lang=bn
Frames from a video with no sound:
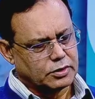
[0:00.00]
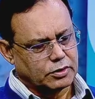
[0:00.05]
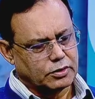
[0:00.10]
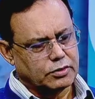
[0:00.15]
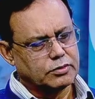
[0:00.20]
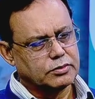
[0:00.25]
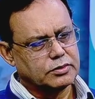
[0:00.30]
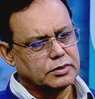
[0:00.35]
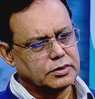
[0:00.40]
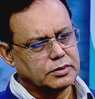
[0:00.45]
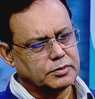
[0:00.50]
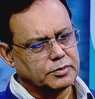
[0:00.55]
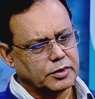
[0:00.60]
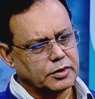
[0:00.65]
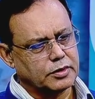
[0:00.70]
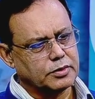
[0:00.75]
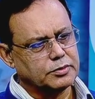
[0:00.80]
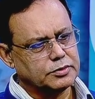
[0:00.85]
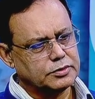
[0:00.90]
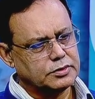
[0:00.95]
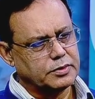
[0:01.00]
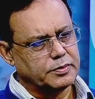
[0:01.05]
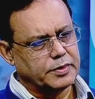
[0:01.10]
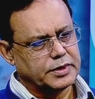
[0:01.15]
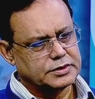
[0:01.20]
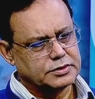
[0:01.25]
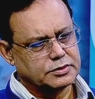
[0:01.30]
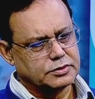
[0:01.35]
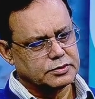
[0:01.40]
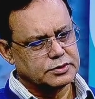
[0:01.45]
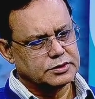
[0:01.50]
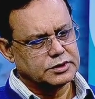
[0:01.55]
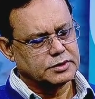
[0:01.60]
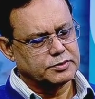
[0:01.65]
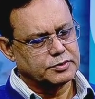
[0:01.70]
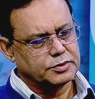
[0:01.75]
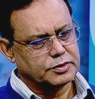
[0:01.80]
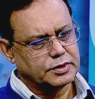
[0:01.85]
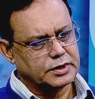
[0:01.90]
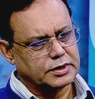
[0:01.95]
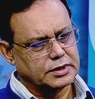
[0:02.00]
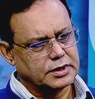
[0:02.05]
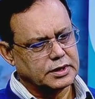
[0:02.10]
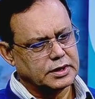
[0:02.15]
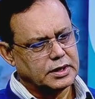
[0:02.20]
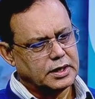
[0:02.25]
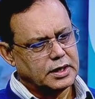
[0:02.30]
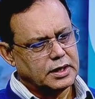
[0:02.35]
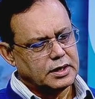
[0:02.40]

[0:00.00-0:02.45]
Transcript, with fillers: তখন বঙ্গবন্ধুর ভাস্কর্যের মতো একটা